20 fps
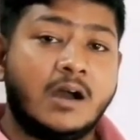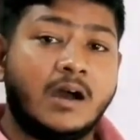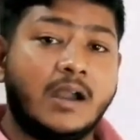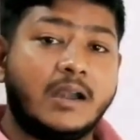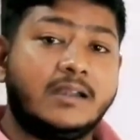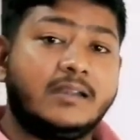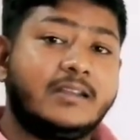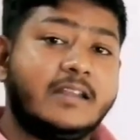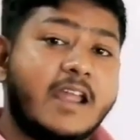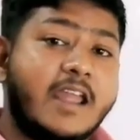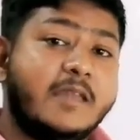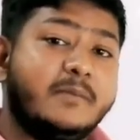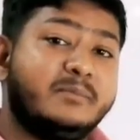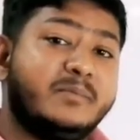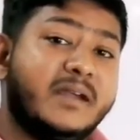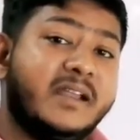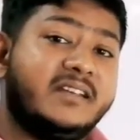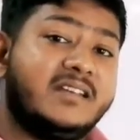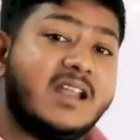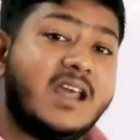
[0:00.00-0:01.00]
हर टाइप
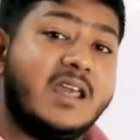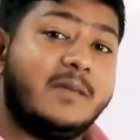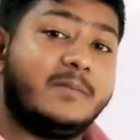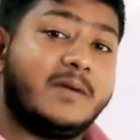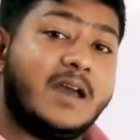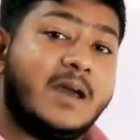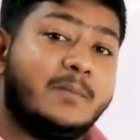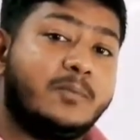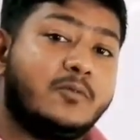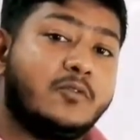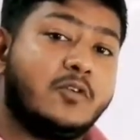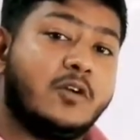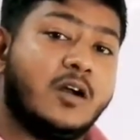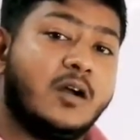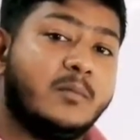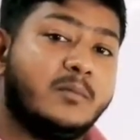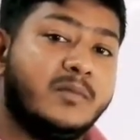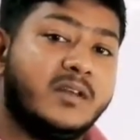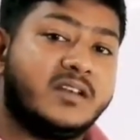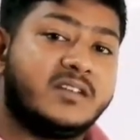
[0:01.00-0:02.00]
बाय टाइप आपको
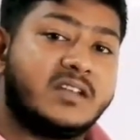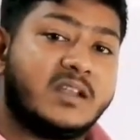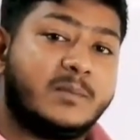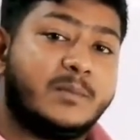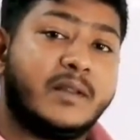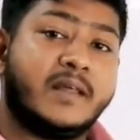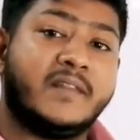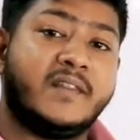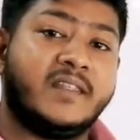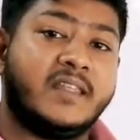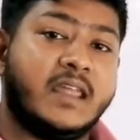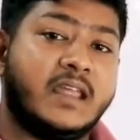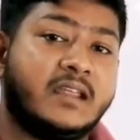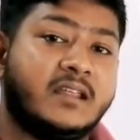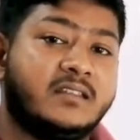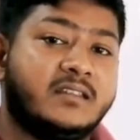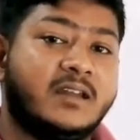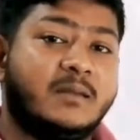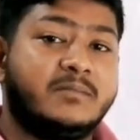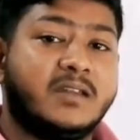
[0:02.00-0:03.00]
हम मिक्सचर पढ़ाते
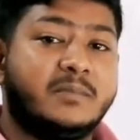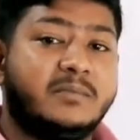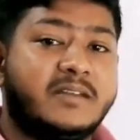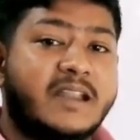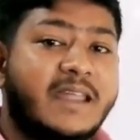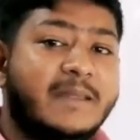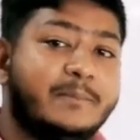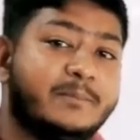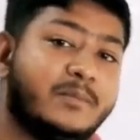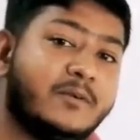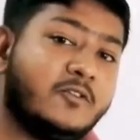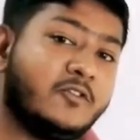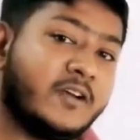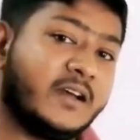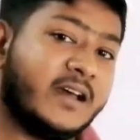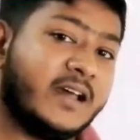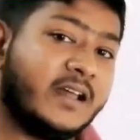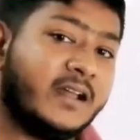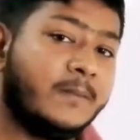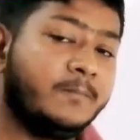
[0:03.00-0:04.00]
जाएंगे जब जब टाइप
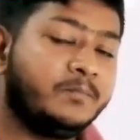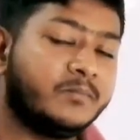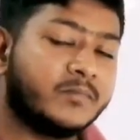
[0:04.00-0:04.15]
होगा